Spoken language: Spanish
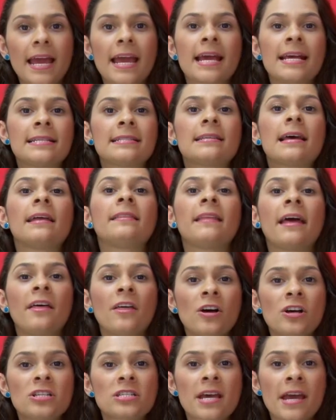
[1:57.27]
es
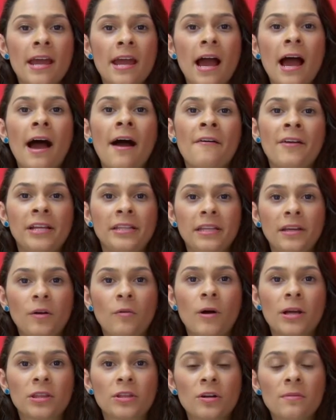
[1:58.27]
de 12 a
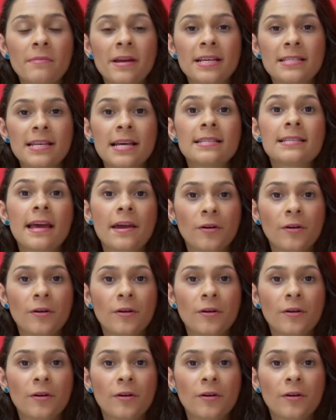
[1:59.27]
24 meses